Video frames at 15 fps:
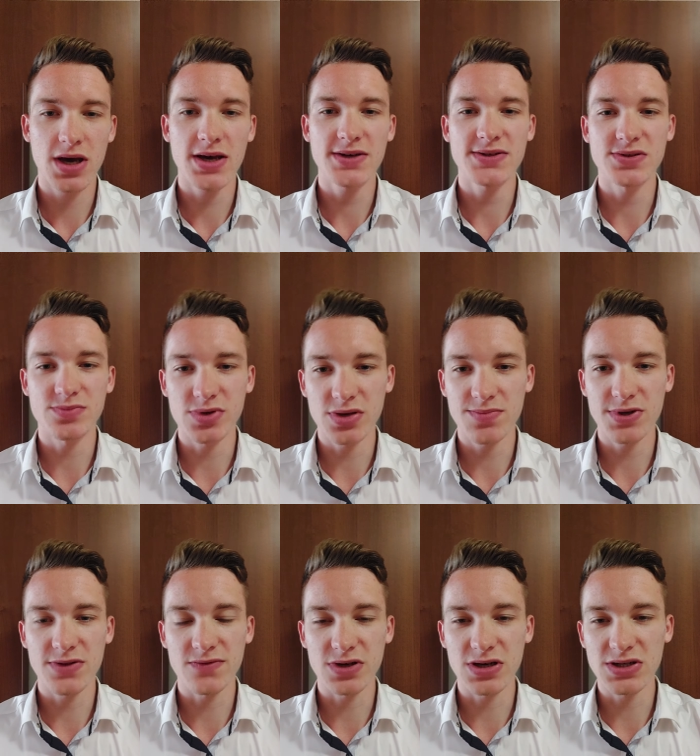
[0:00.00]
как тебе
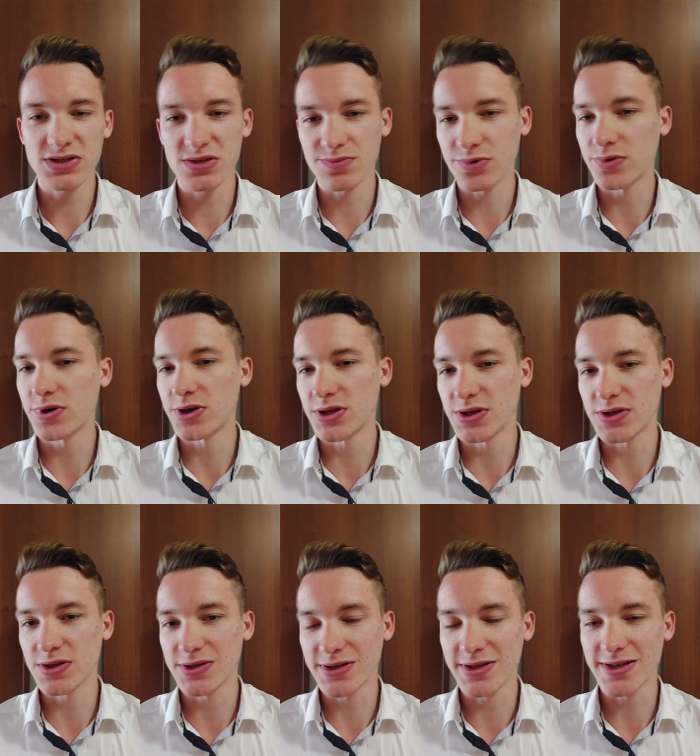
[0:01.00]
продвигаться по
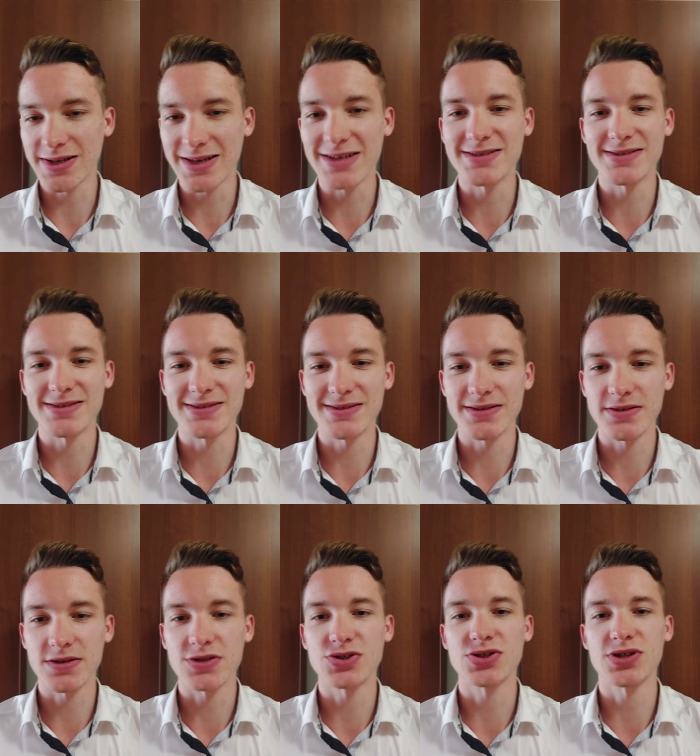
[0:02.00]
карьерной лестнице,
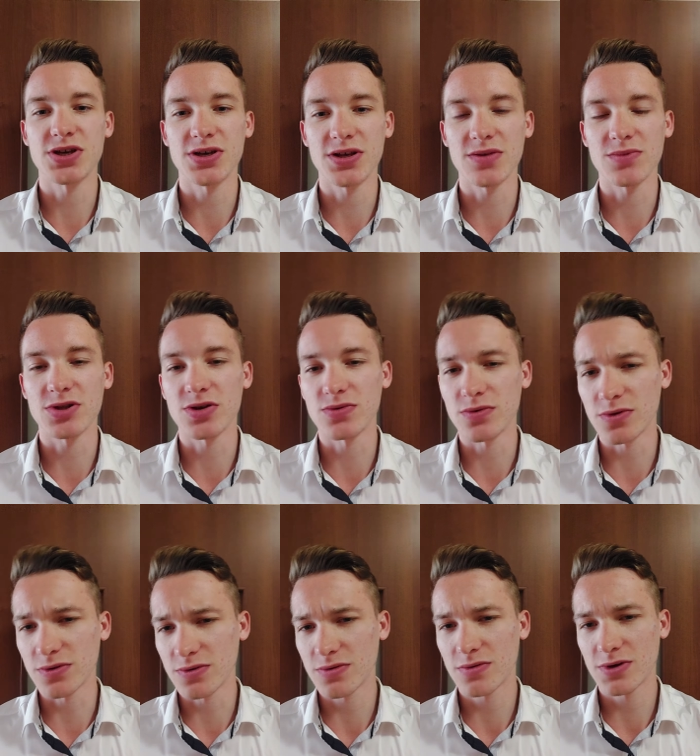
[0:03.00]
начиная именно
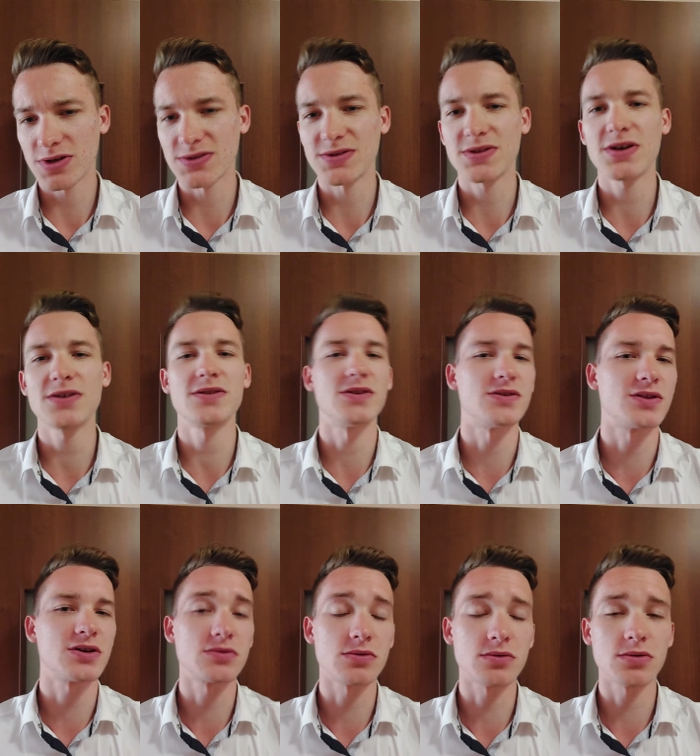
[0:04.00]
от кандидата и
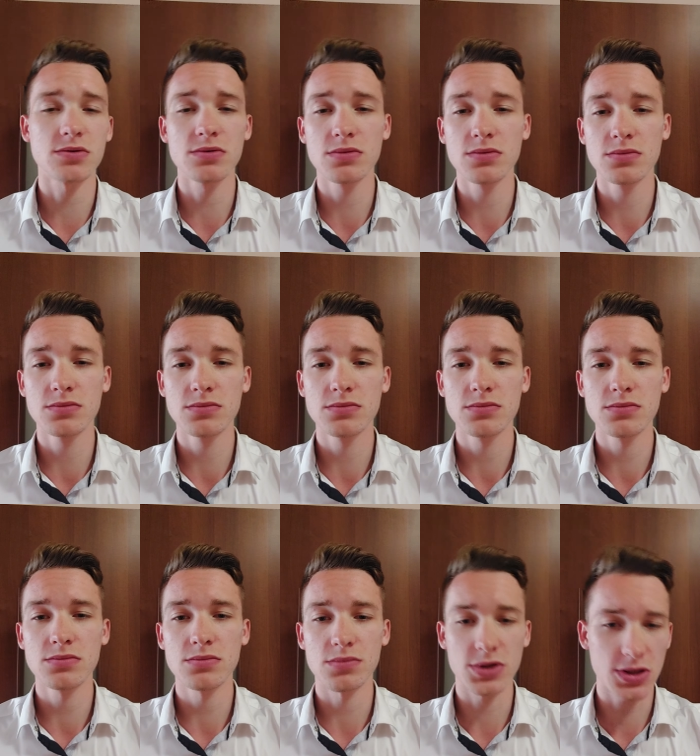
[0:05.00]
так до
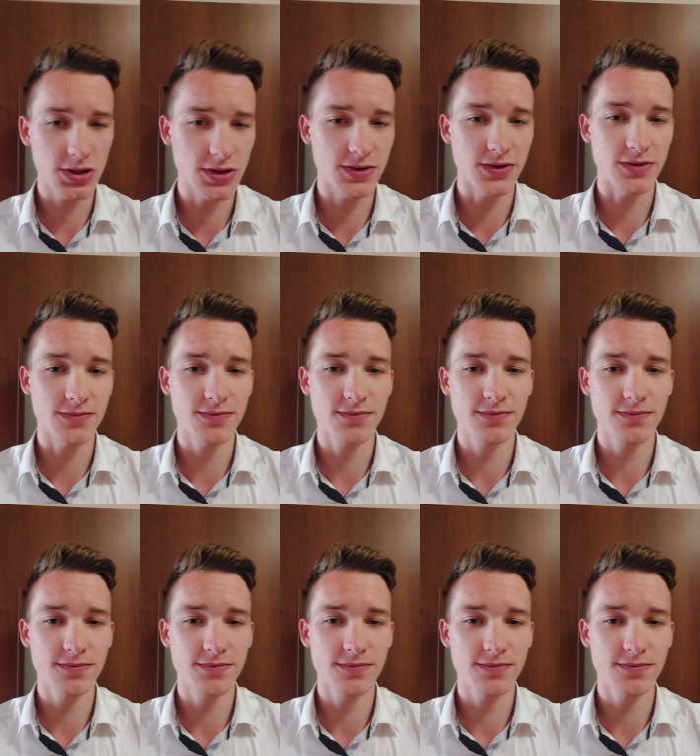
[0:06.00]
бриллианта.